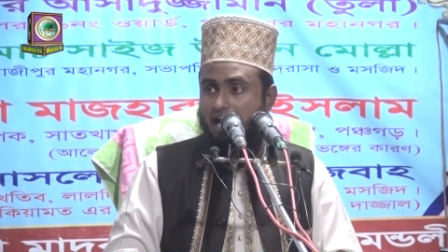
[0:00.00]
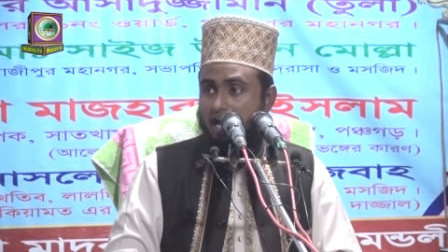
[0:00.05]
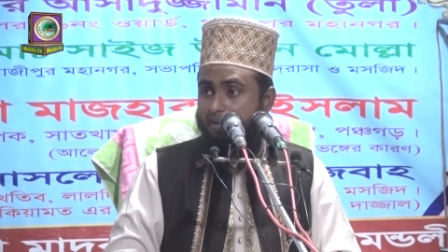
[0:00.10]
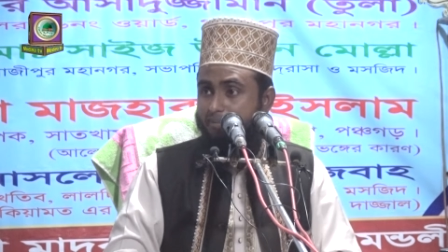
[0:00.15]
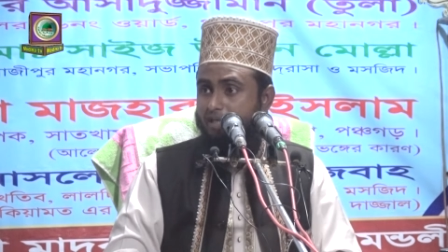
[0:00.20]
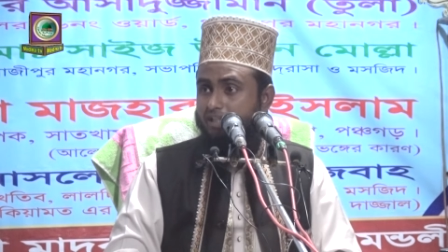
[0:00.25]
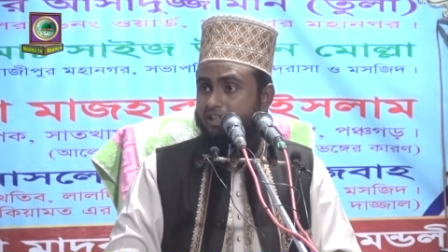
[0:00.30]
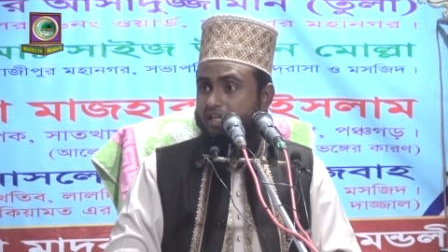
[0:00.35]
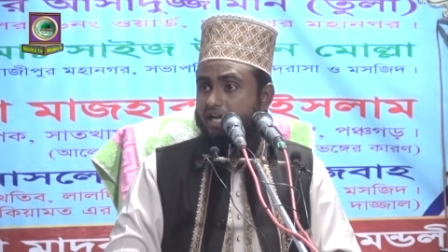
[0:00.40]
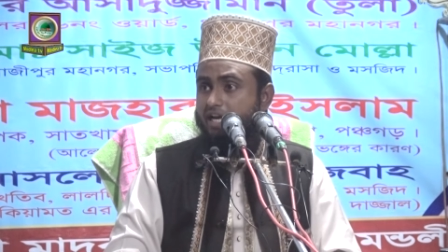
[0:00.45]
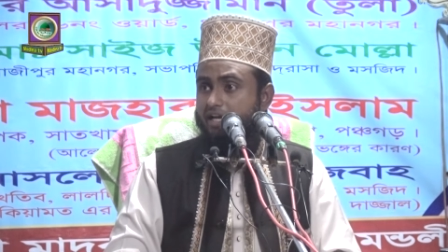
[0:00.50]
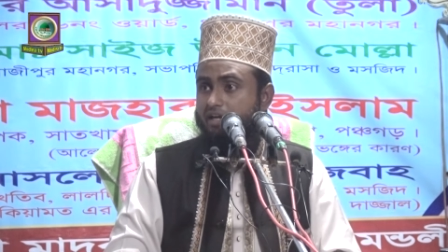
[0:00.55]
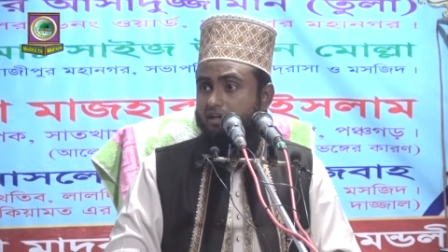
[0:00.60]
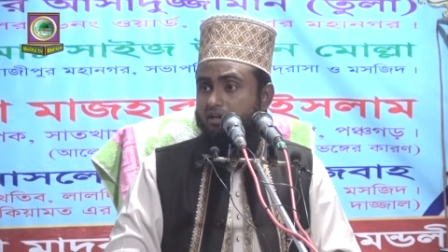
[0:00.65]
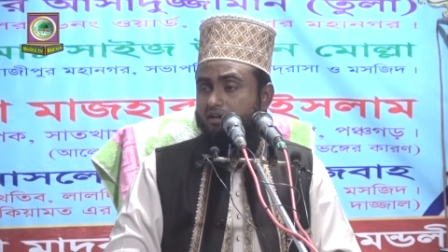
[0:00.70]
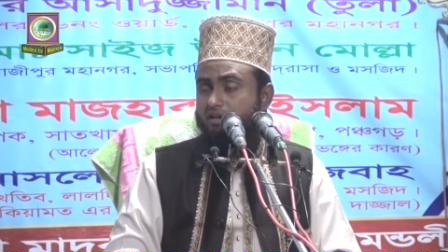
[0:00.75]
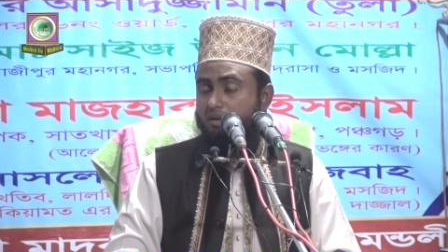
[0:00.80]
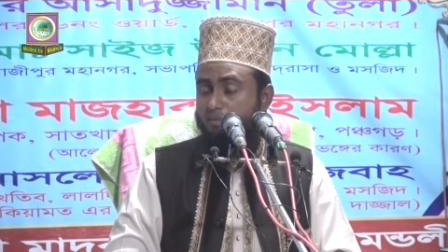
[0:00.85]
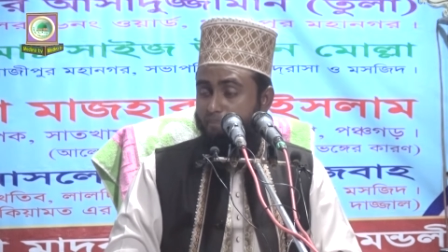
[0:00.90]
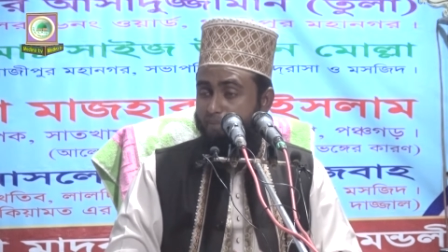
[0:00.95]
আমাদের
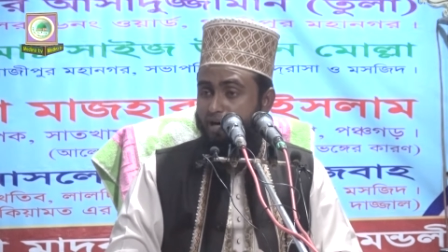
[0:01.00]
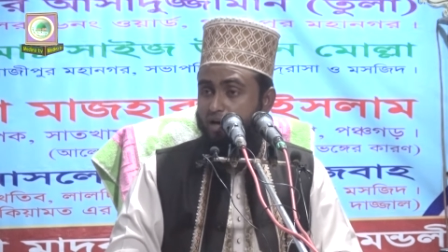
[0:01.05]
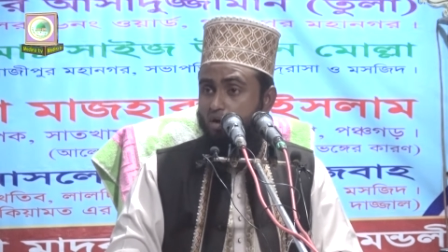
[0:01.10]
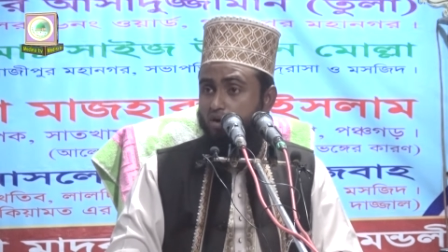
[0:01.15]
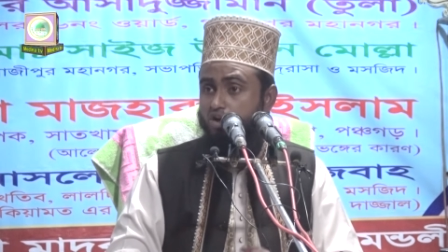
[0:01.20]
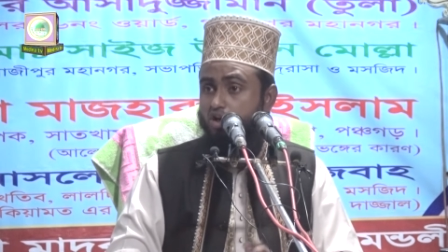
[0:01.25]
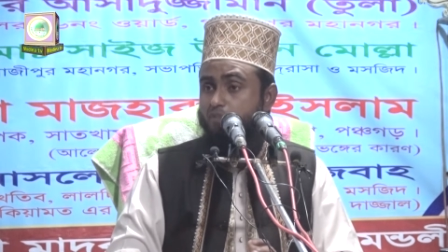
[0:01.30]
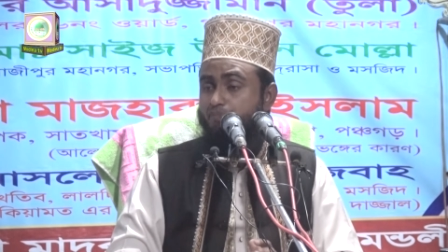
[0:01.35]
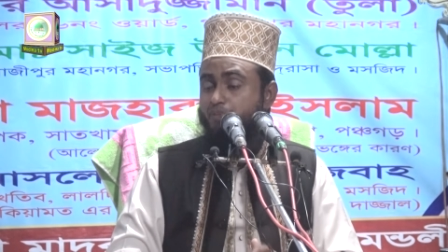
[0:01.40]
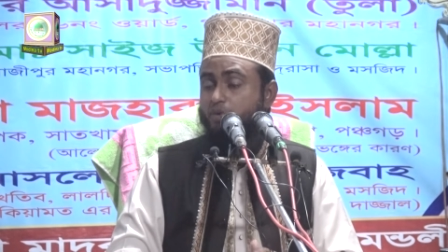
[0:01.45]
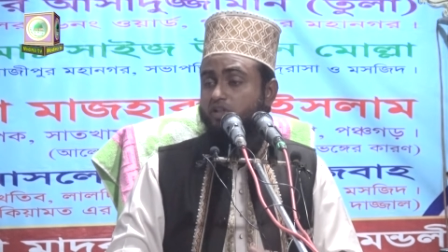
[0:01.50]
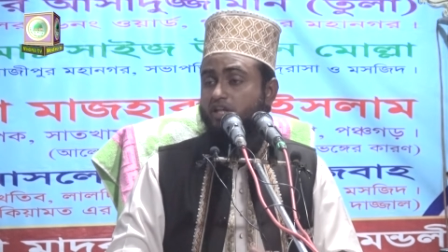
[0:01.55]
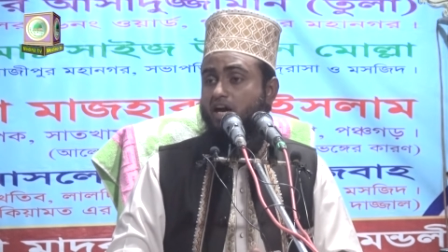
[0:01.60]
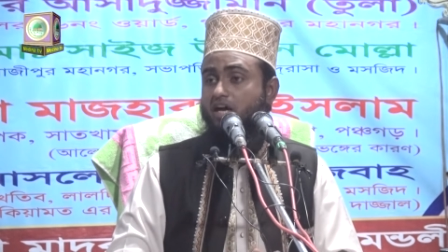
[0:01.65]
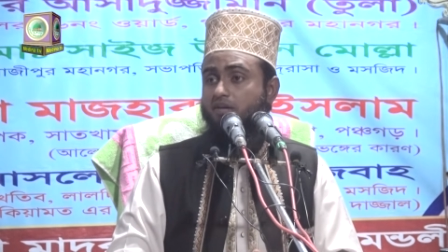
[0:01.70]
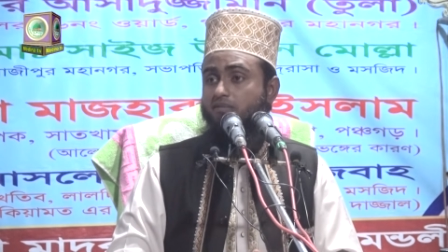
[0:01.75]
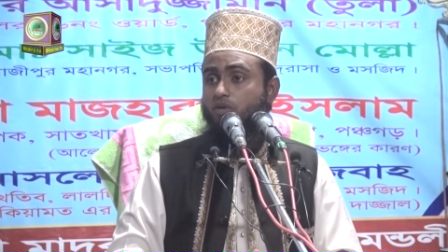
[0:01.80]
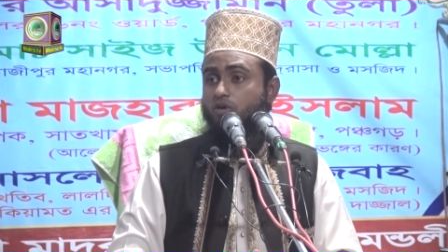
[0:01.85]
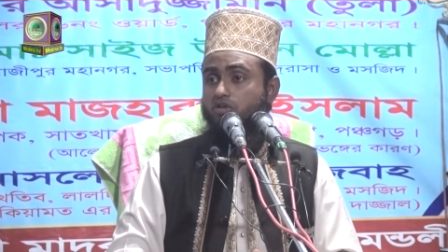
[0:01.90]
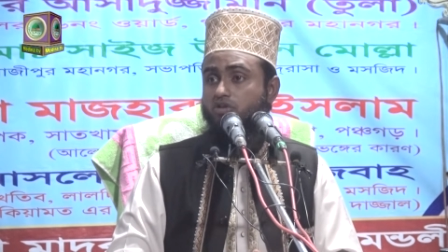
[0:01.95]
মাননীয়
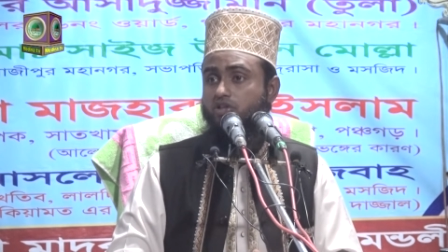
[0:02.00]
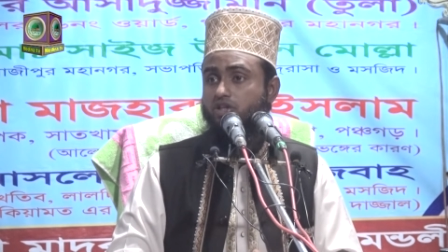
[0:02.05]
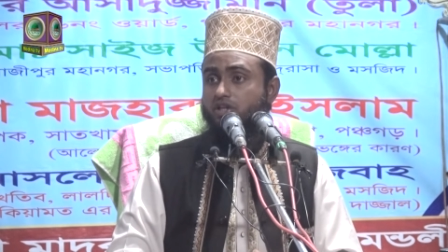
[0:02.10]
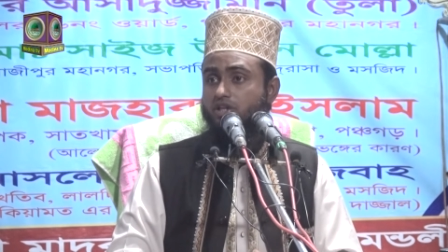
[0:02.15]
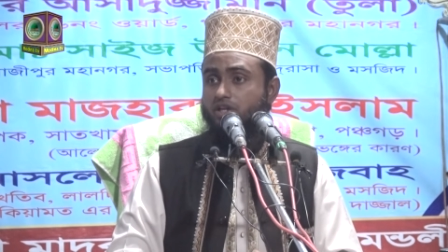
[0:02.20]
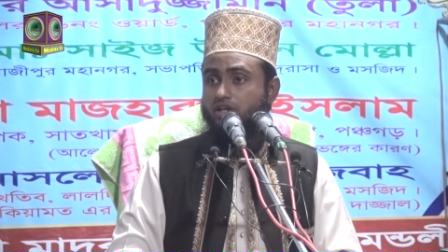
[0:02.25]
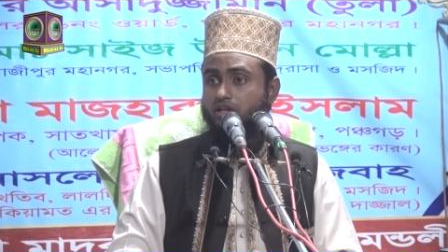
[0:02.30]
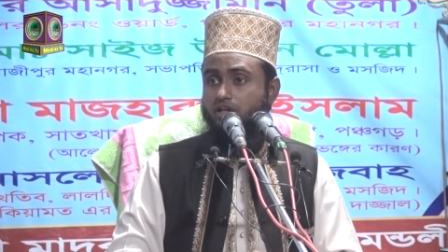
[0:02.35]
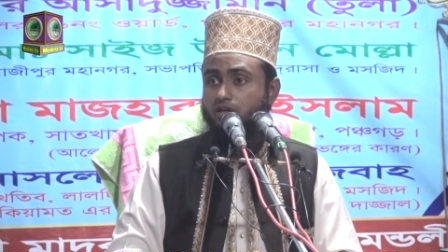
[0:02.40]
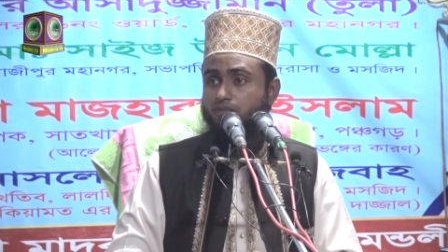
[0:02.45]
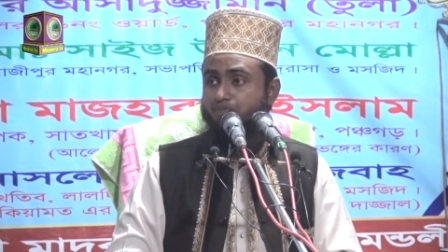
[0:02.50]
প্রধানমন্ত্রী